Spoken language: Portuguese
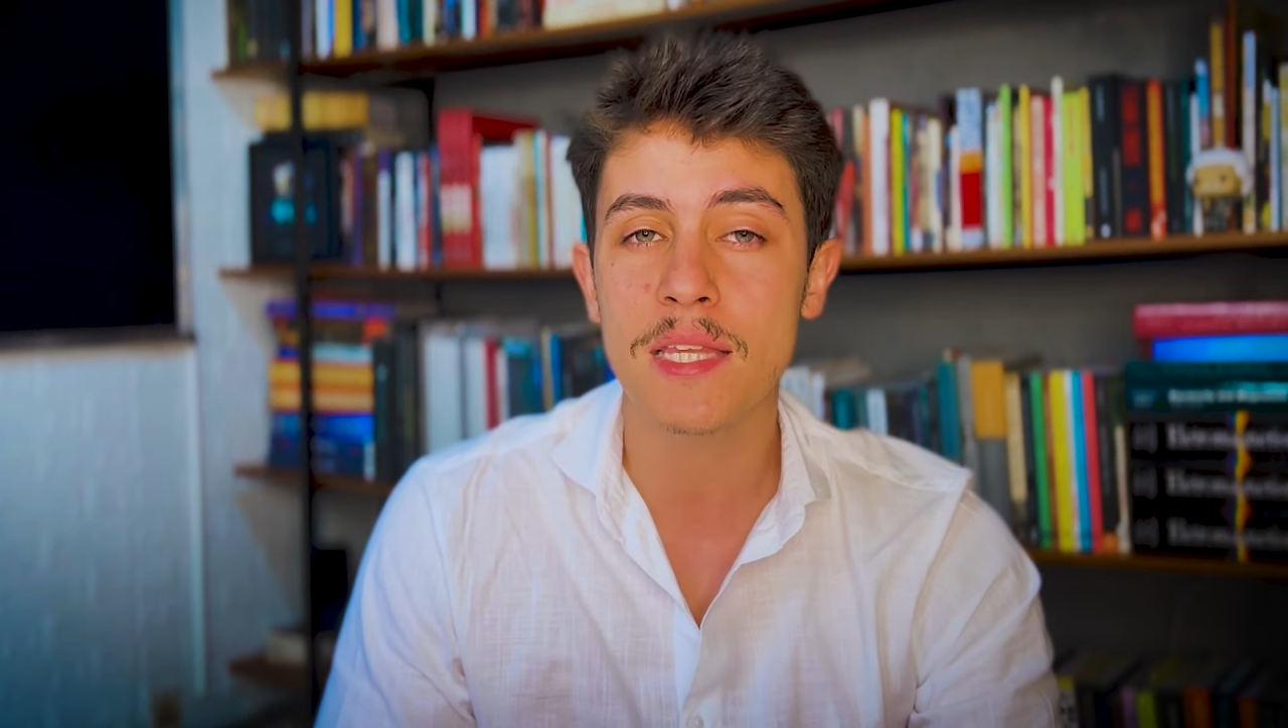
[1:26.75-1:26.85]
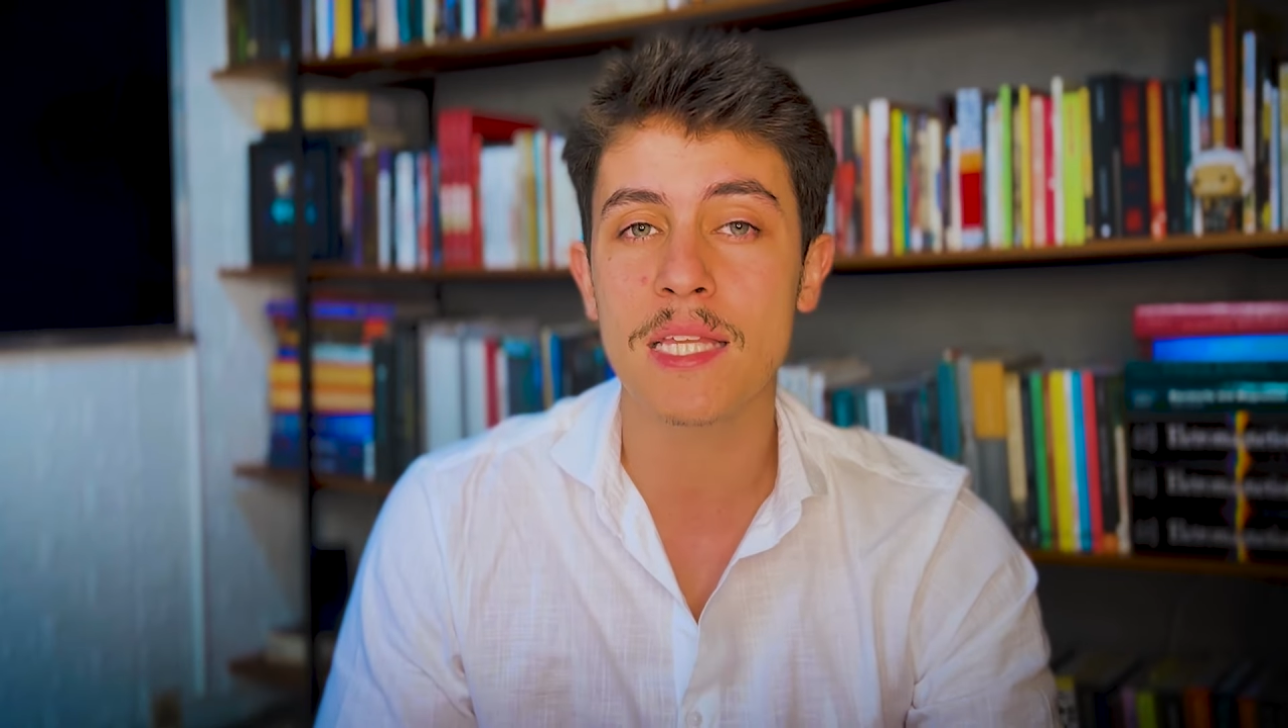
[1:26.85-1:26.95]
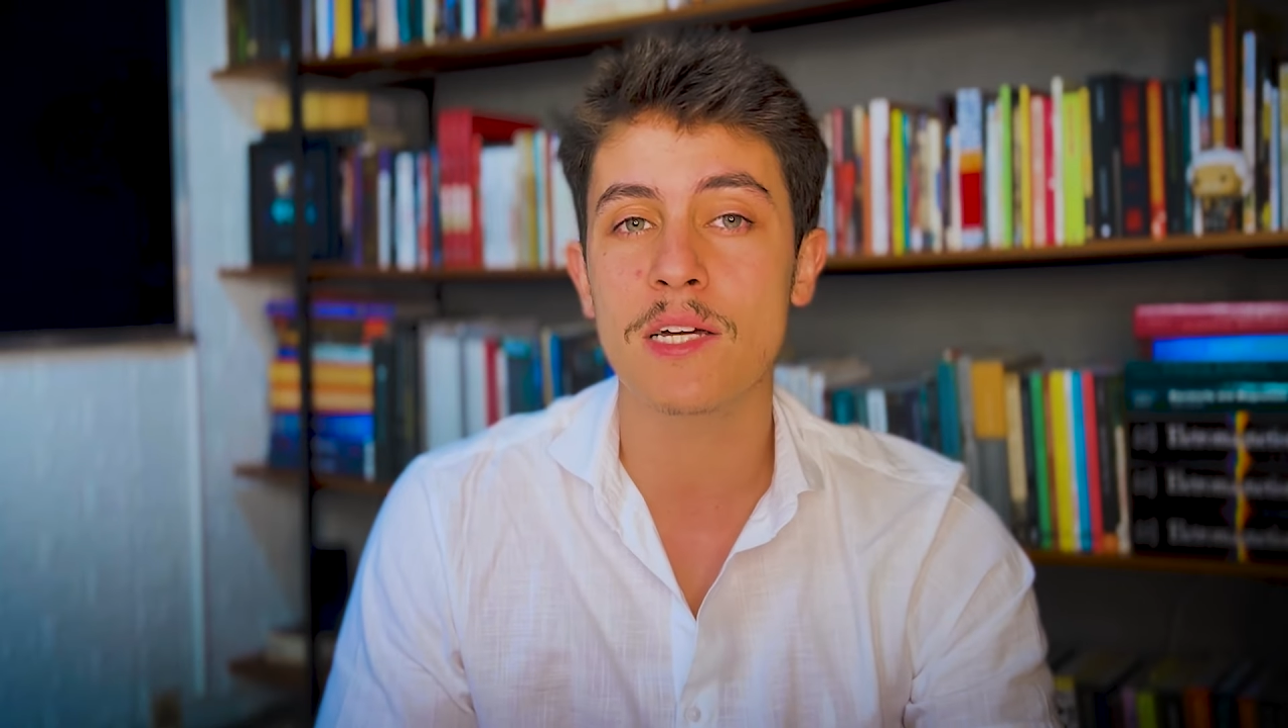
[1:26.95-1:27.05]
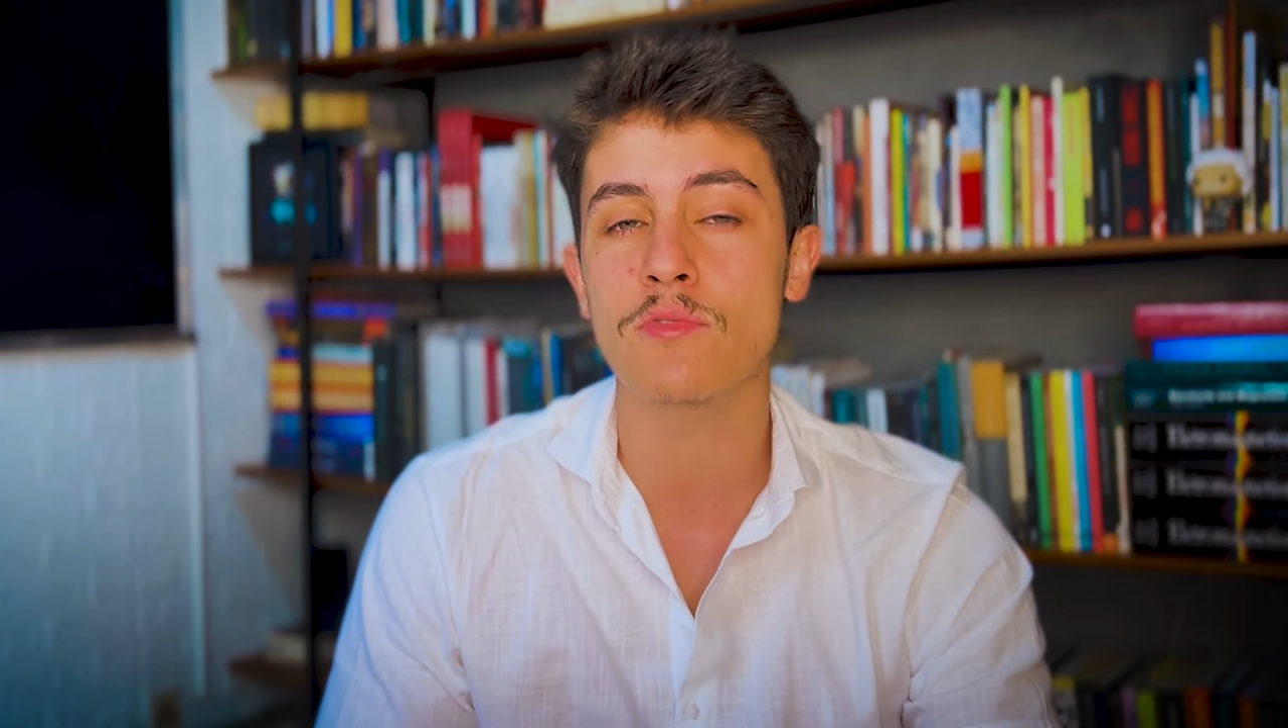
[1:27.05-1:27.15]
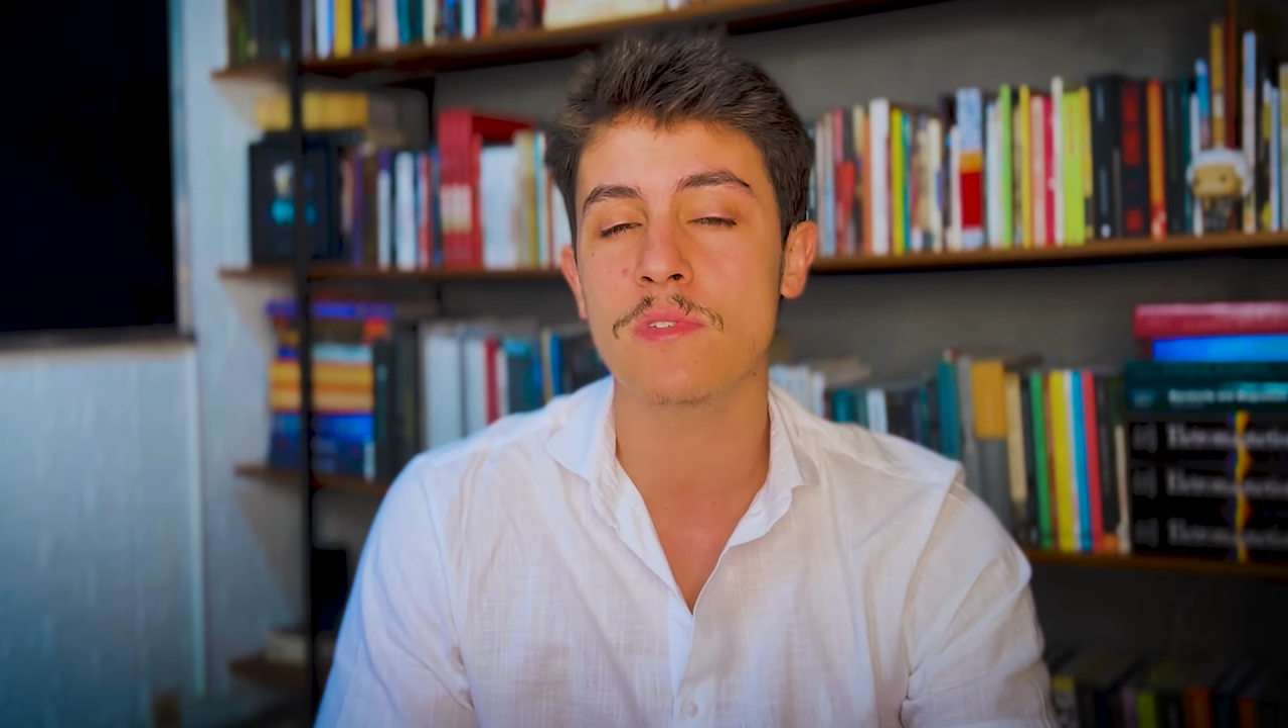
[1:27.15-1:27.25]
não